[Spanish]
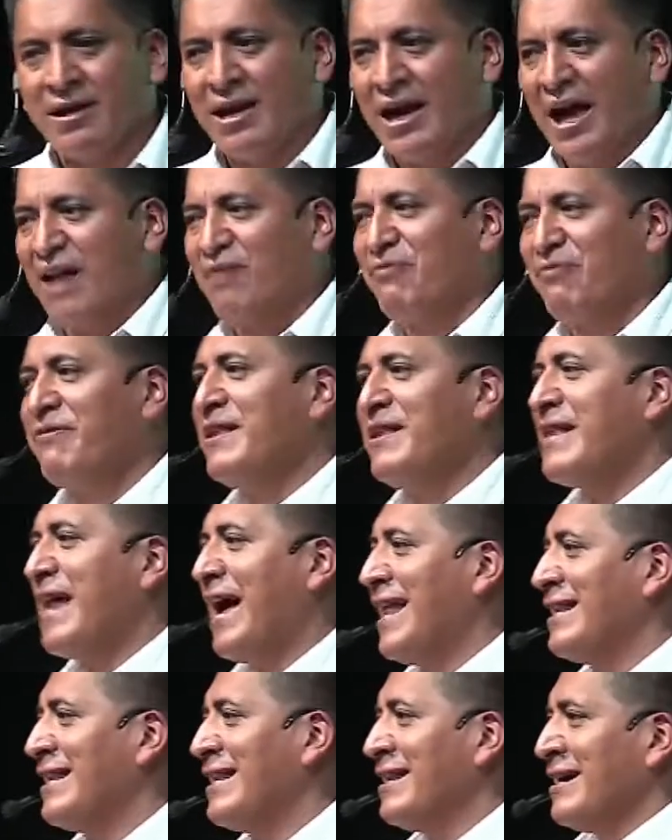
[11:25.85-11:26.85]
al
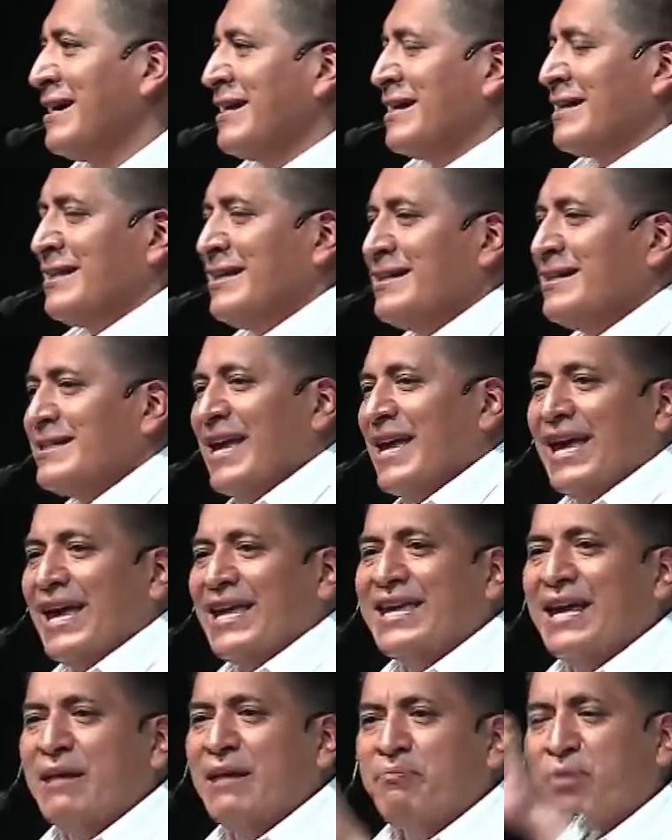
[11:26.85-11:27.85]
final dice,
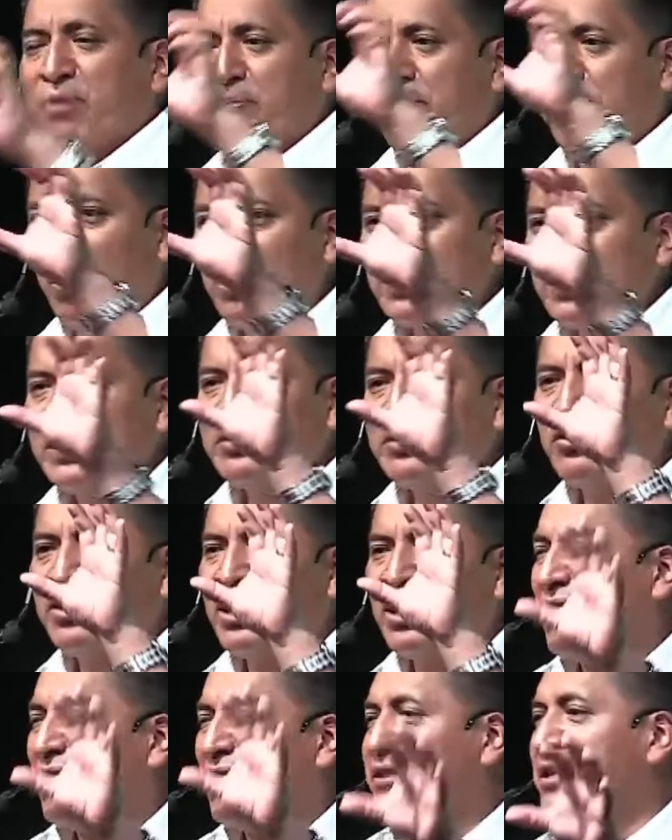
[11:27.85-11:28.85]
y el propósito
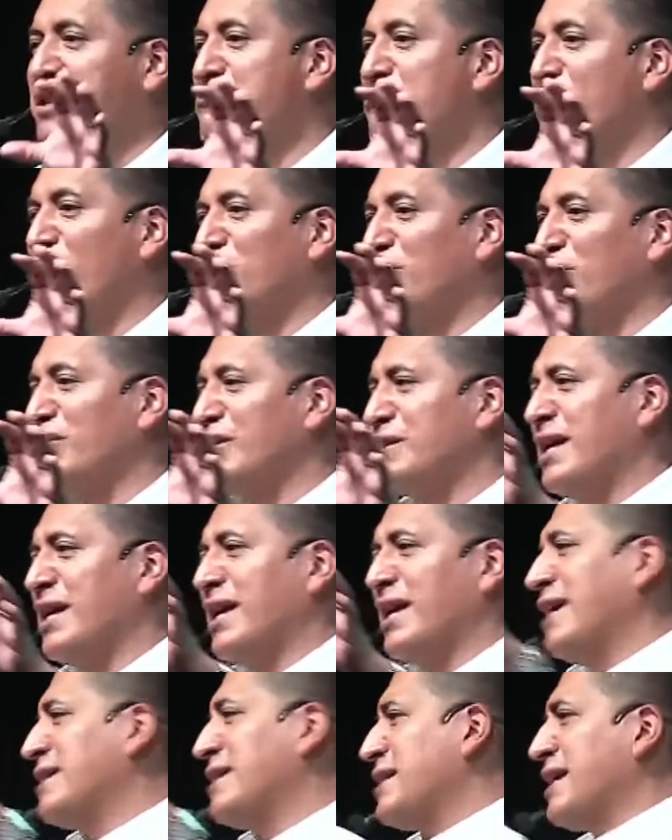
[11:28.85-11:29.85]
del matrimonio dice,
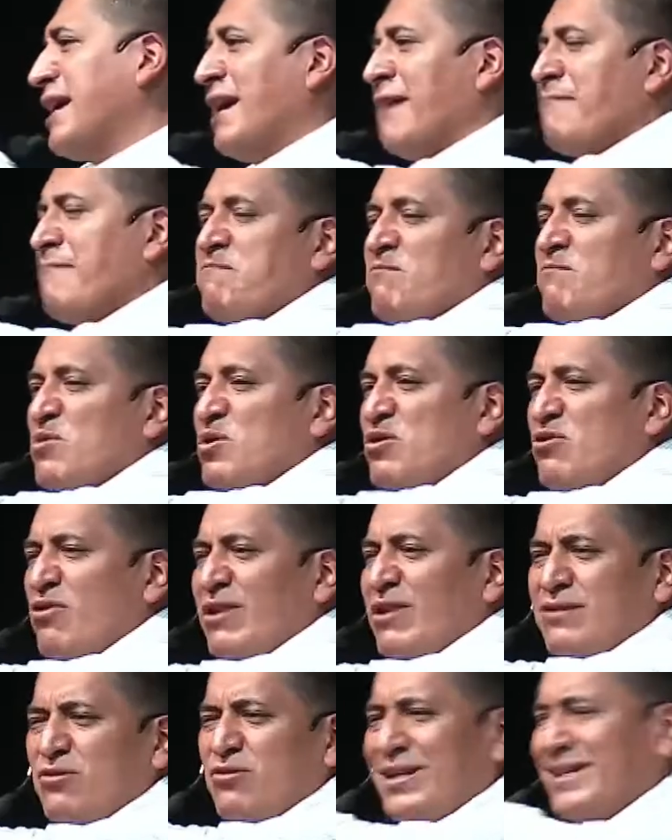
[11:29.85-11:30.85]
es que no
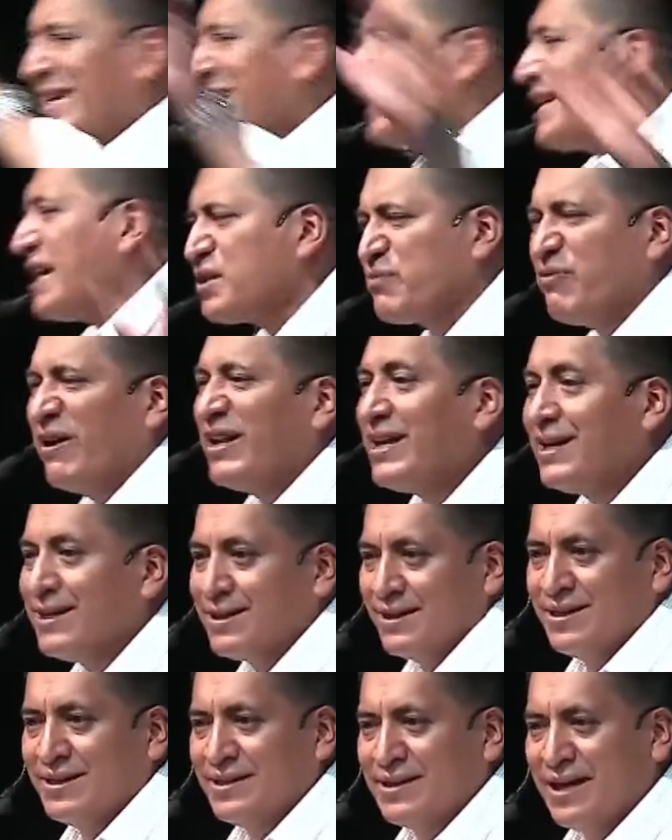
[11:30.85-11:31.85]
es que seas
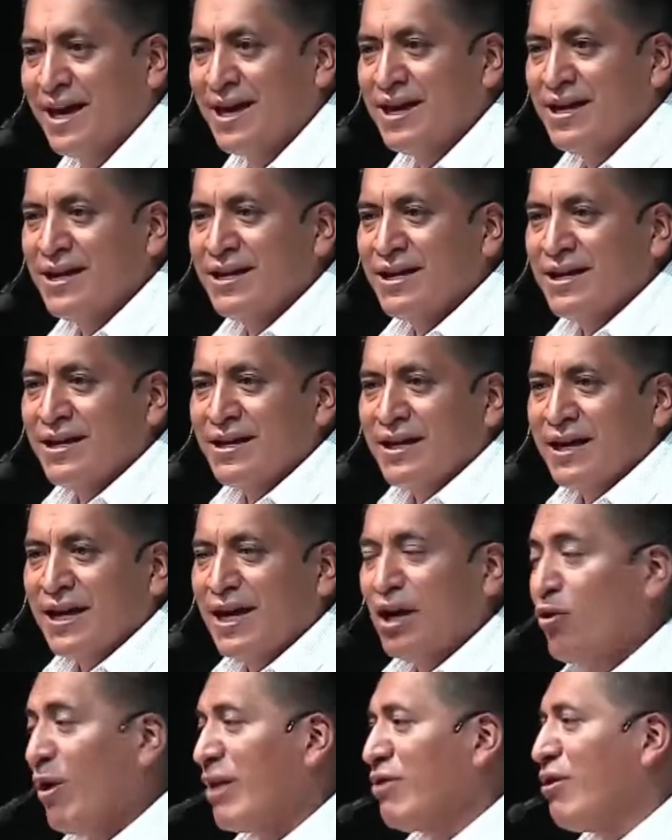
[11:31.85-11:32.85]
feliz, dice, y
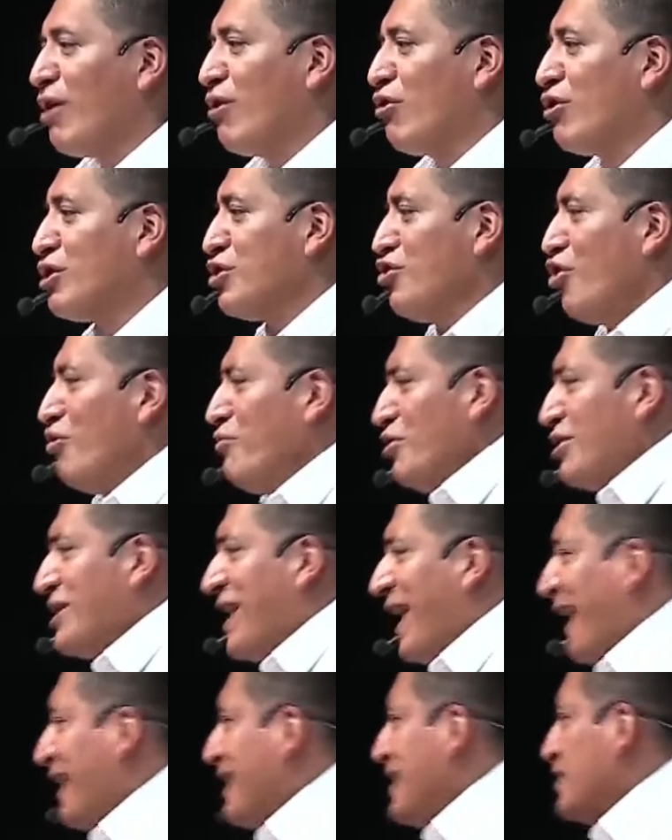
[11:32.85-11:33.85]
cuando los novios
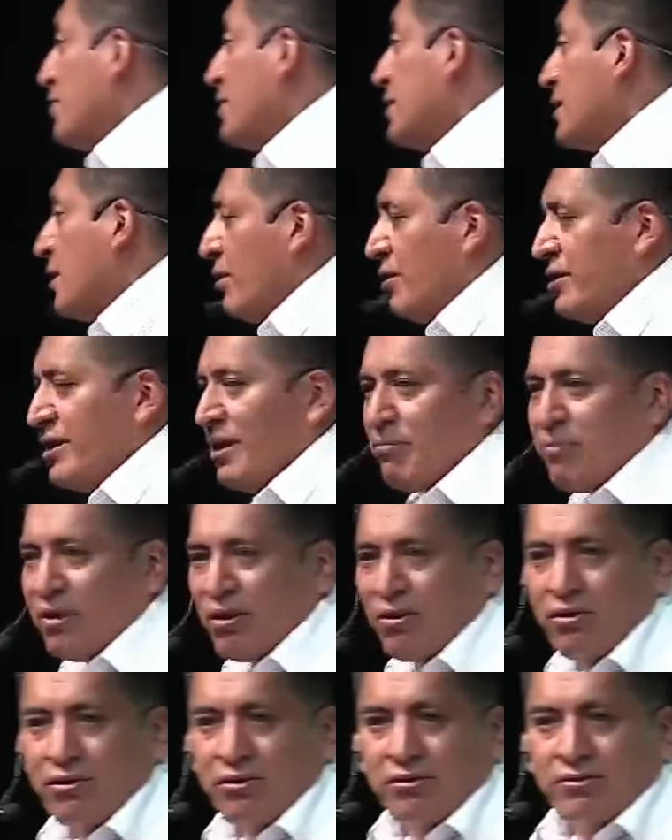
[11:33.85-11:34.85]
leen eso y dicen, oye,
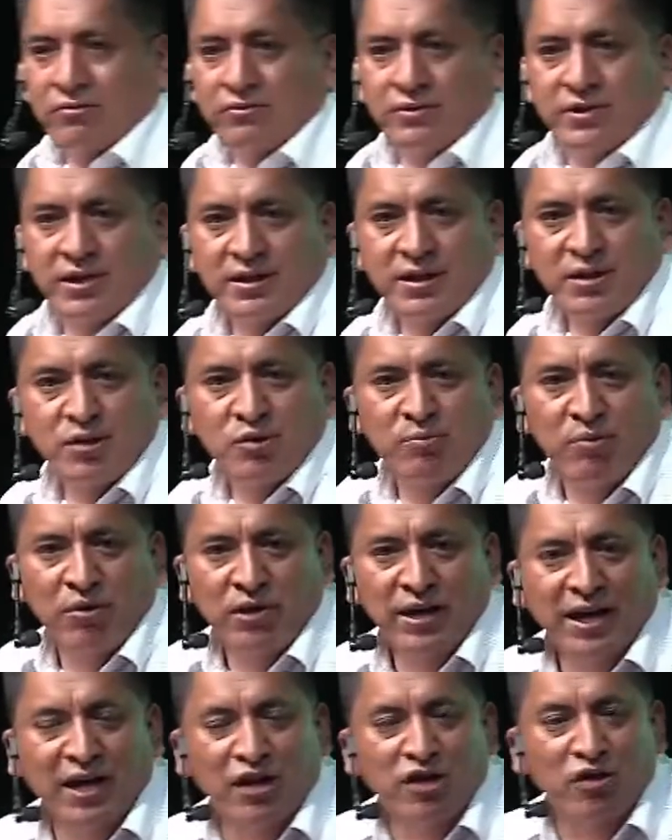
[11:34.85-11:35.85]
pero ya se
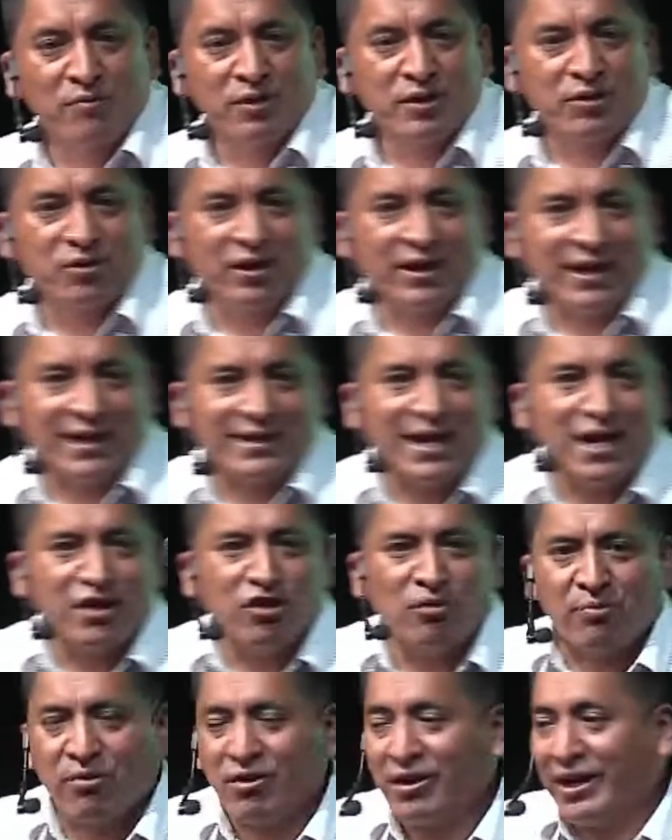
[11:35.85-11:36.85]
supone que yo me estoy
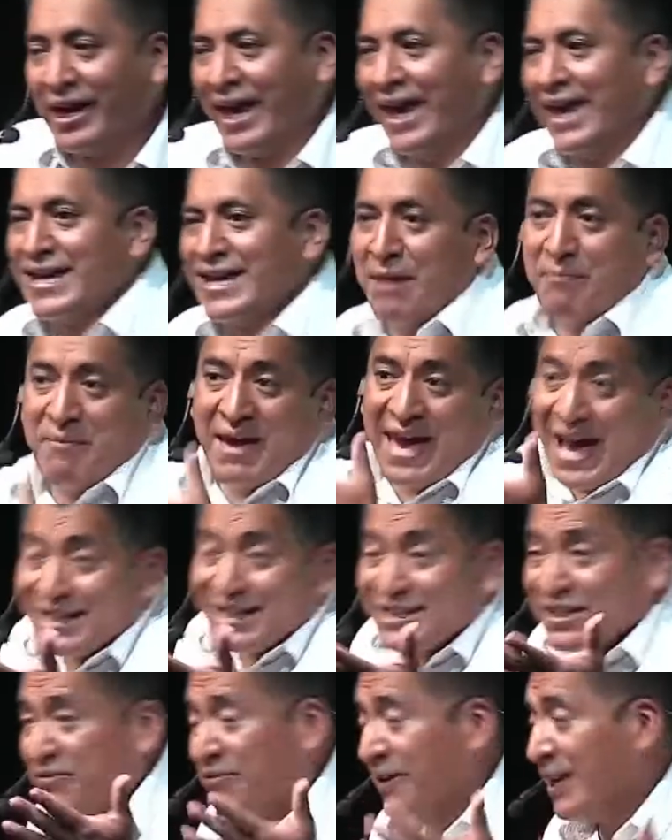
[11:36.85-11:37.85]
casando porque ella me
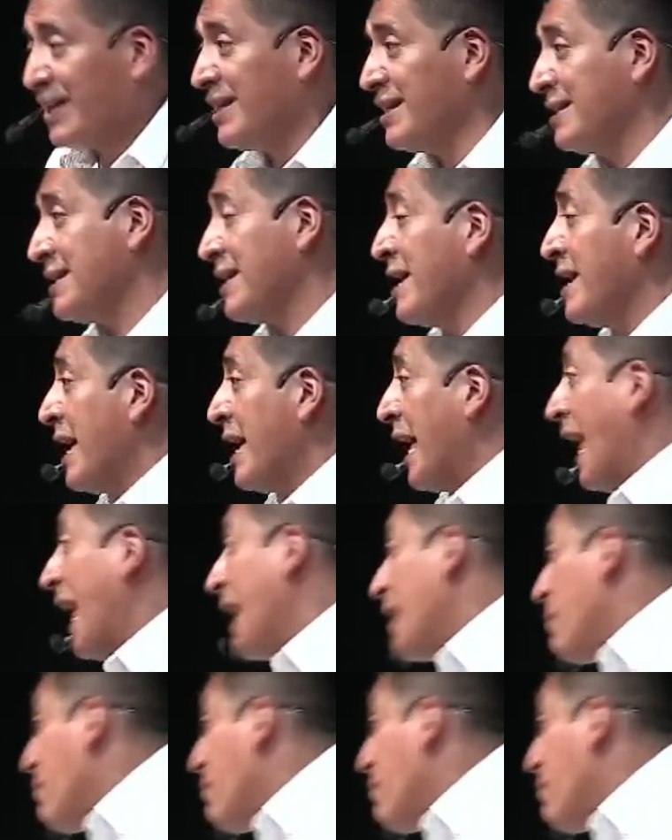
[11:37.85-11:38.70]
hace feliz, él